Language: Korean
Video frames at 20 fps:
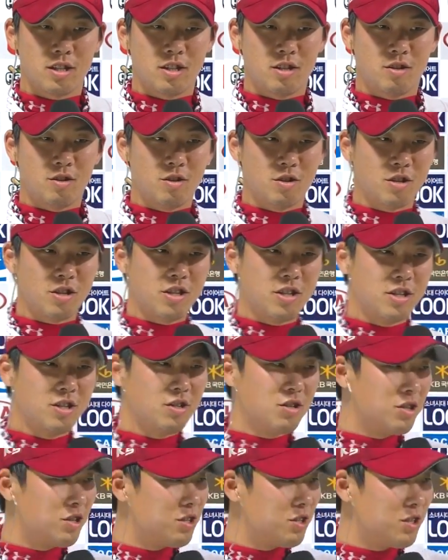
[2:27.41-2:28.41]
어
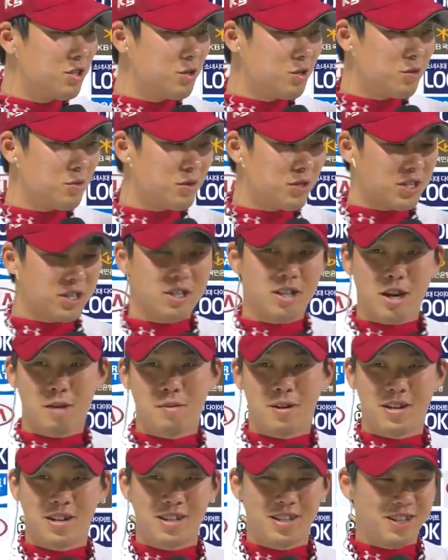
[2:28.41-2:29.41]
이거도
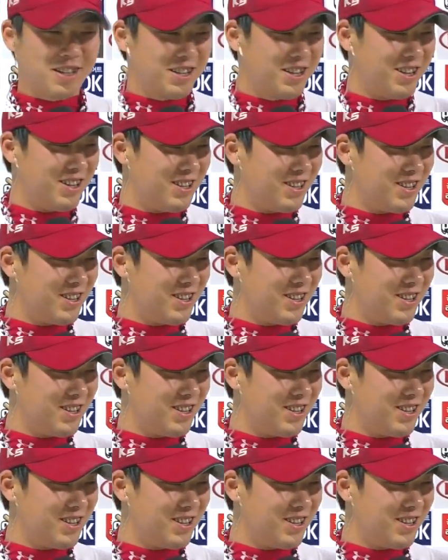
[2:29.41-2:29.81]
다 말해야 되나요?